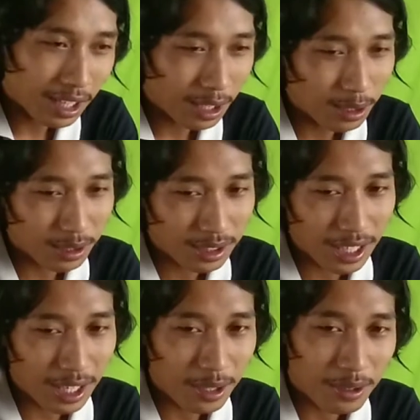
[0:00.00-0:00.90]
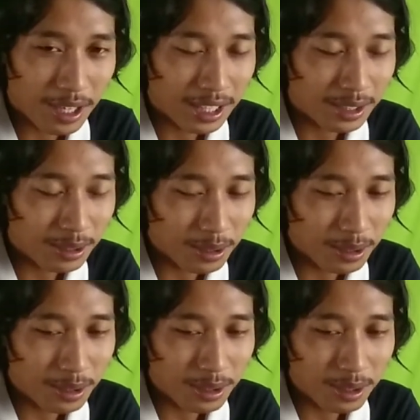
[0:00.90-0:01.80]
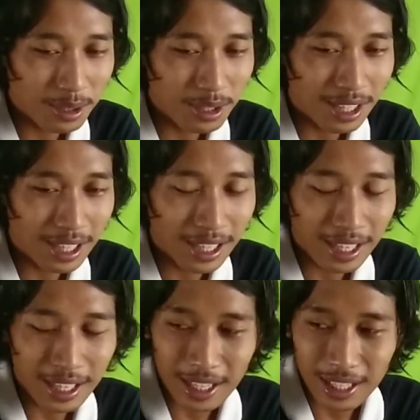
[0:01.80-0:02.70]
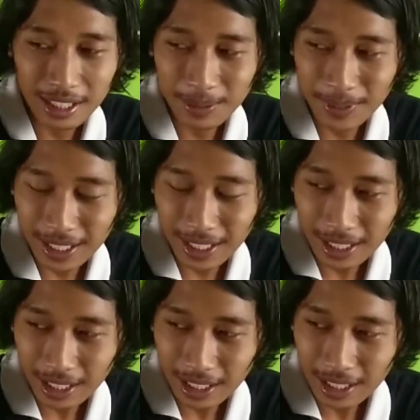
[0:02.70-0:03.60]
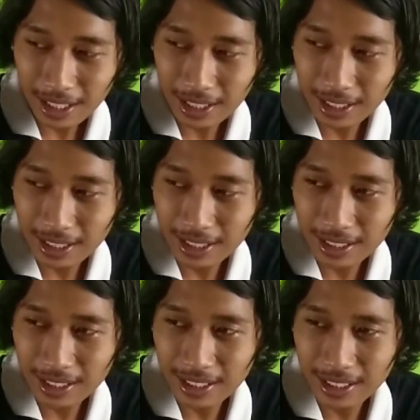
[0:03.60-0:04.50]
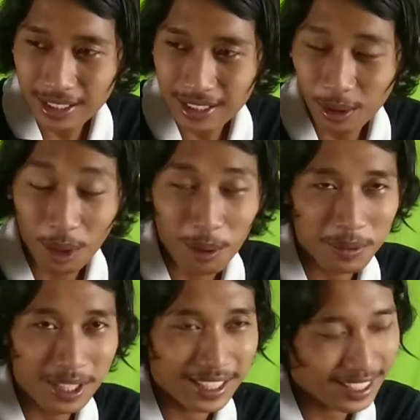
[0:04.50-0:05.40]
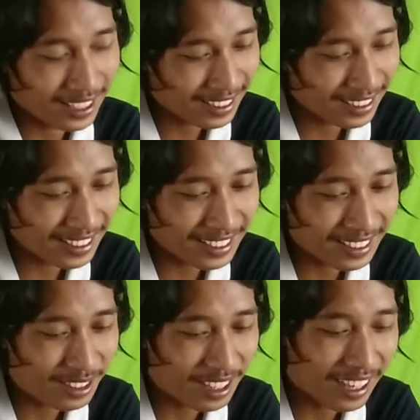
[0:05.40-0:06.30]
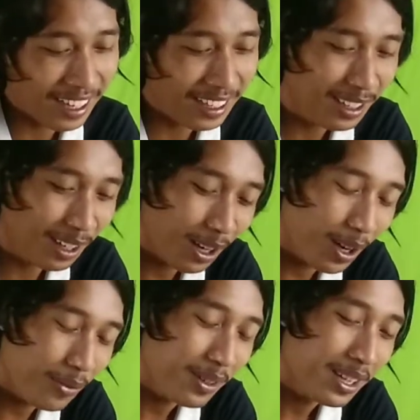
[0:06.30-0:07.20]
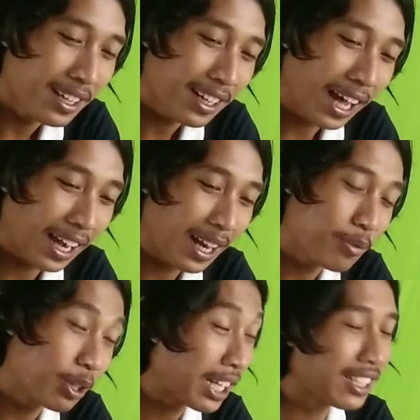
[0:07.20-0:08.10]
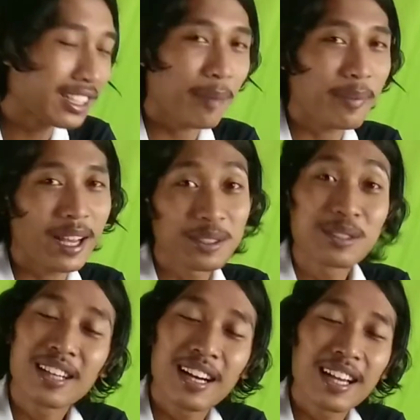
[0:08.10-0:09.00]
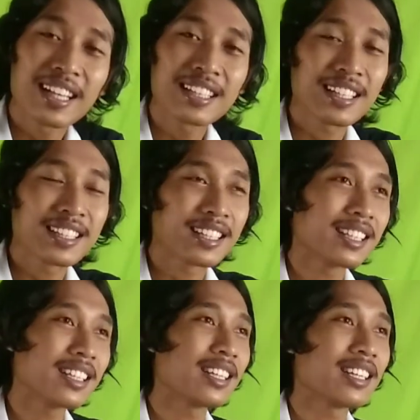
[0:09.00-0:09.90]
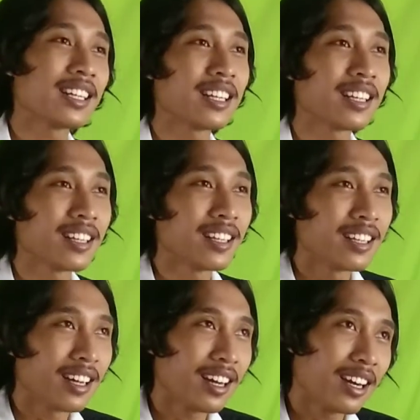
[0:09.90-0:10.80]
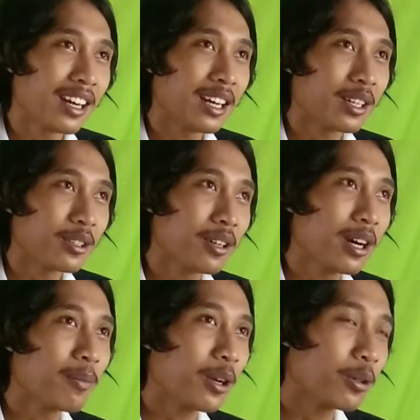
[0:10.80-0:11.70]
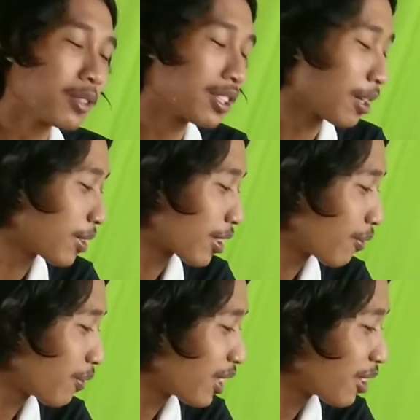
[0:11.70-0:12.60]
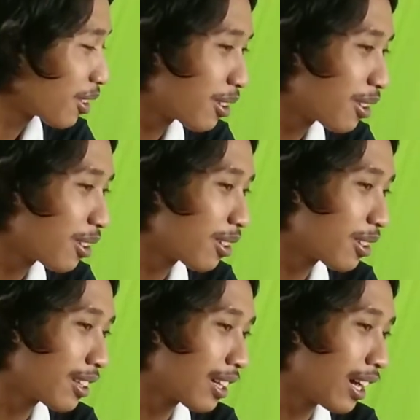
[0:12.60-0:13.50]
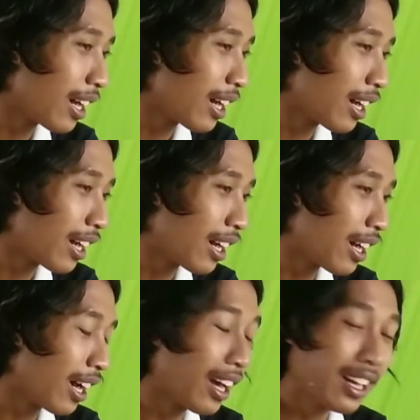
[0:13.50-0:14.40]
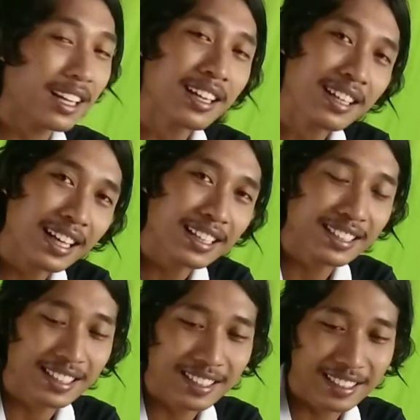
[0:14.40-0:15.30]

dari Jogja gua itu uh, gimana ya uh, drop guys kondisi gua drop karena mungkin kecapean juga ya guys ya jadi uh, gua baru bisa bikin video uh, hari ini guys